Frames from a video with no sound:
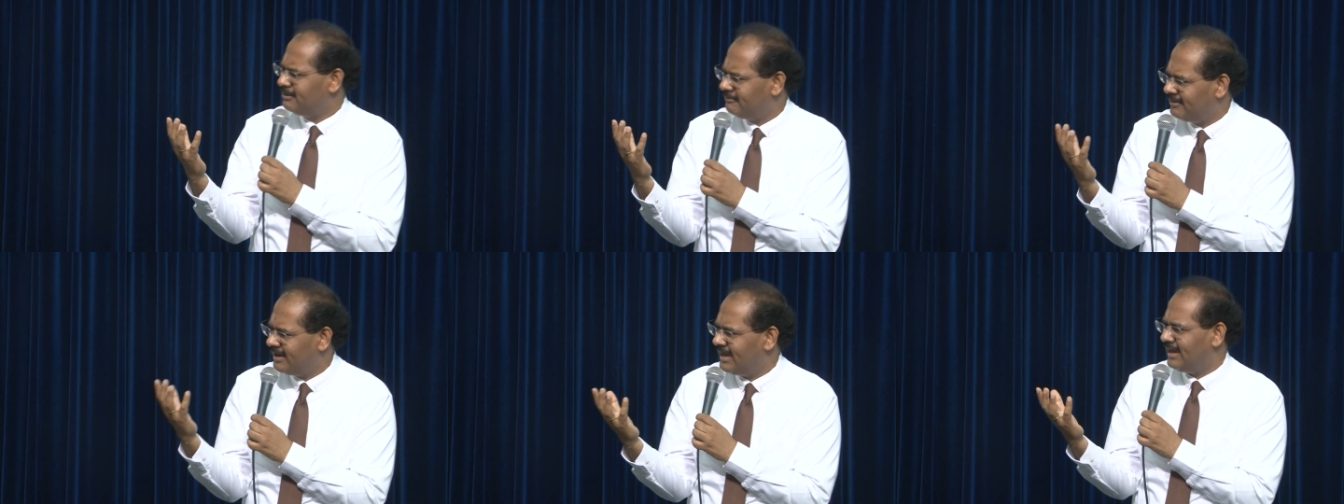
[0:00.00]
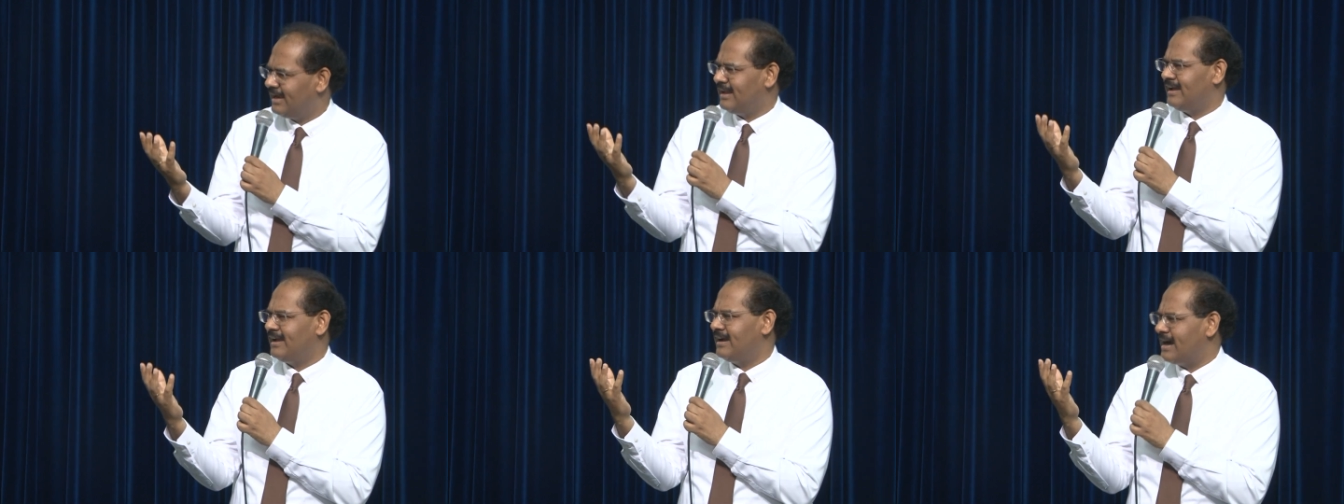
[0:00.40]

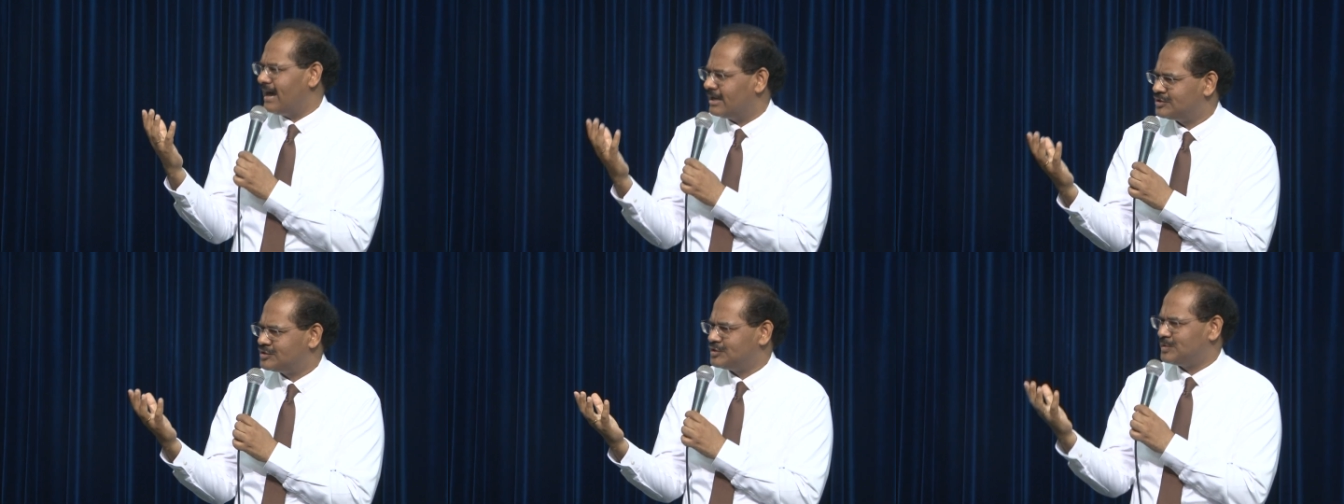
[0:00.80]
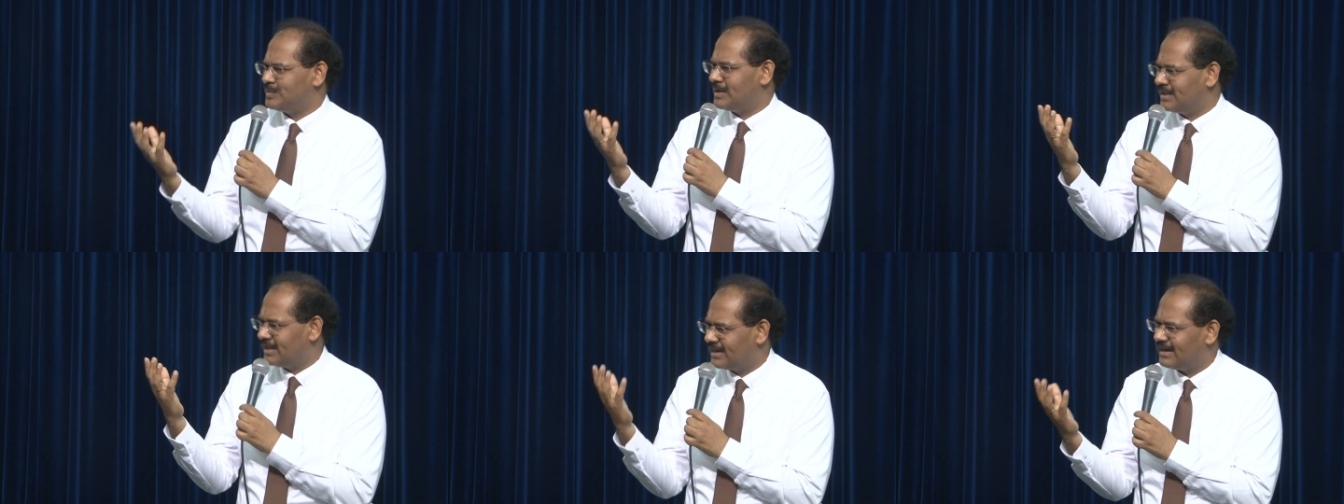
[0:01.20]
வேலை
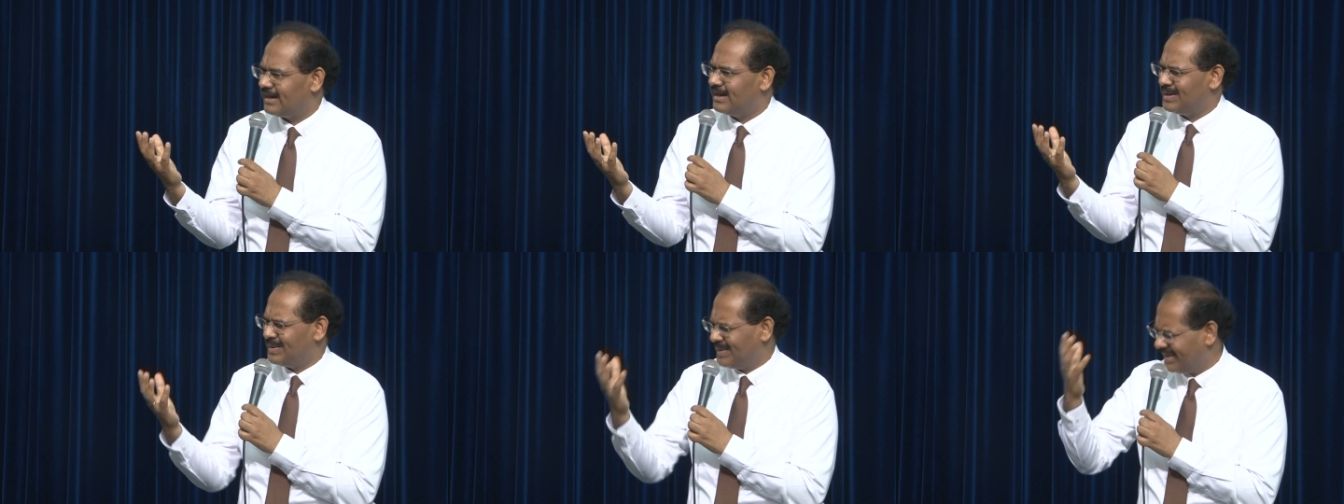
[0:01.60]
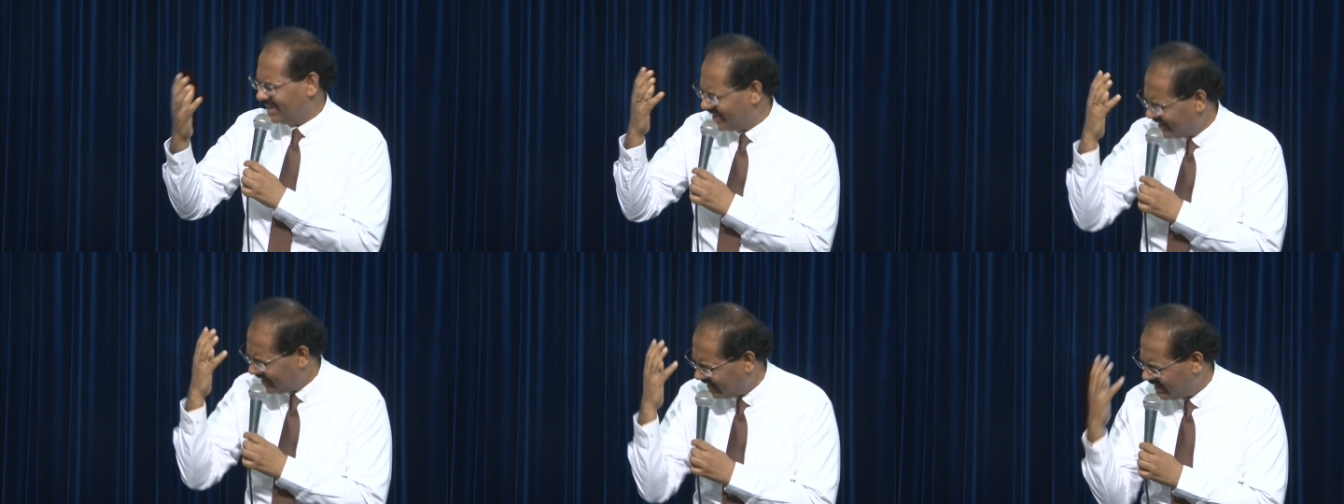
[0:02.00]
ஆசீர்வாதம் காரியம்
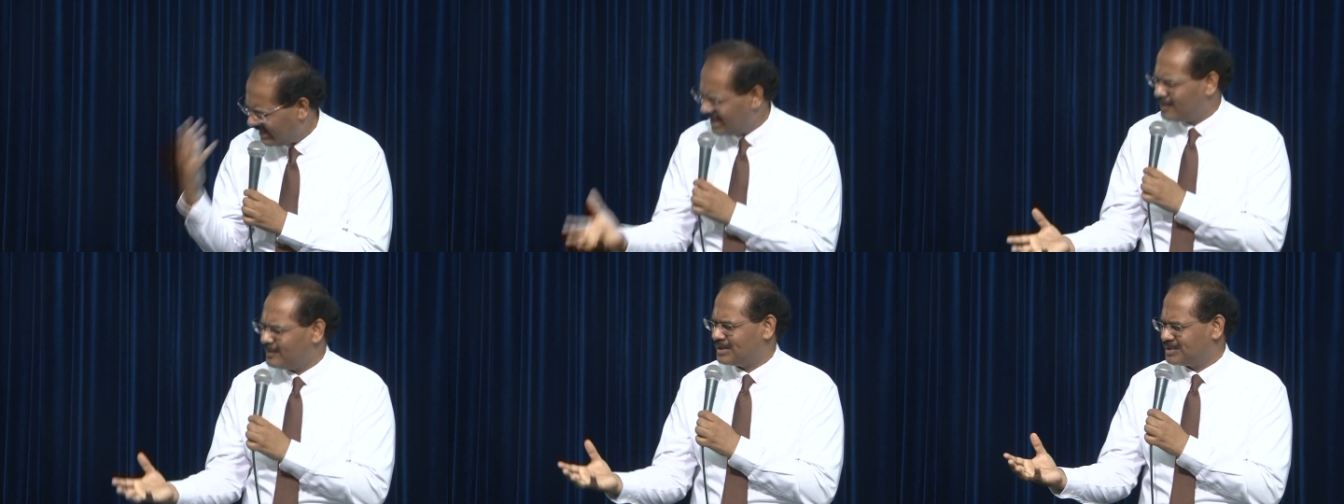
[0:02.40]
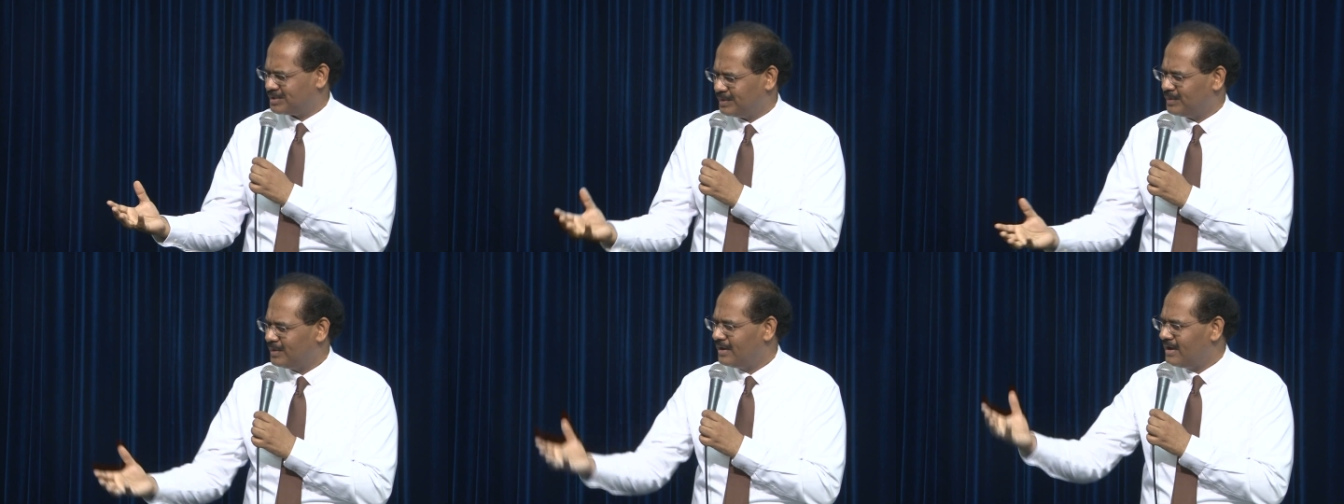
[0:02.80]

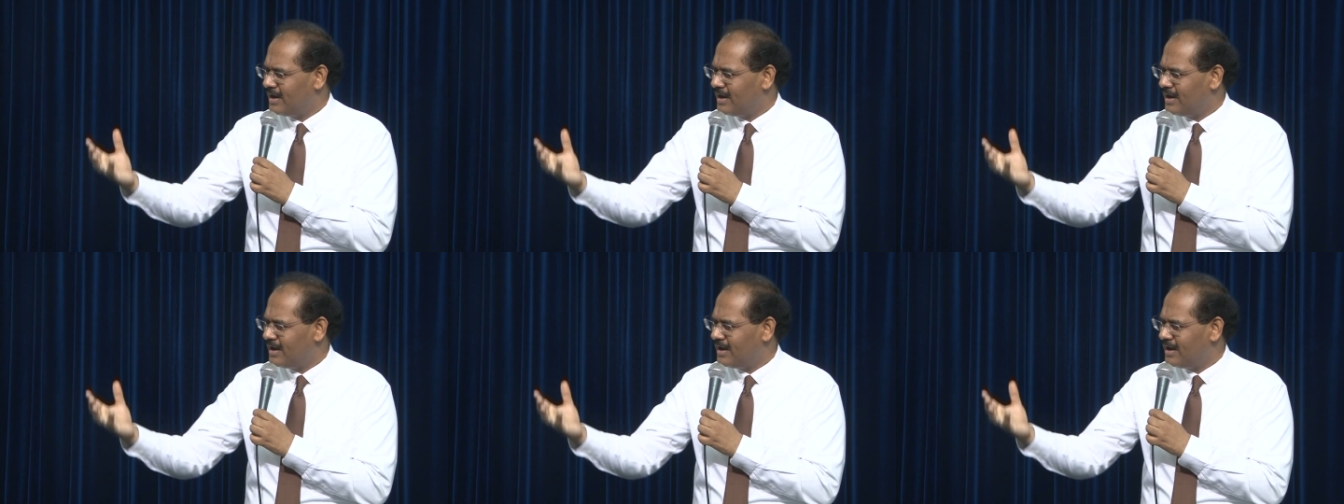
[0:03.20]
எல்லாவற்றையும்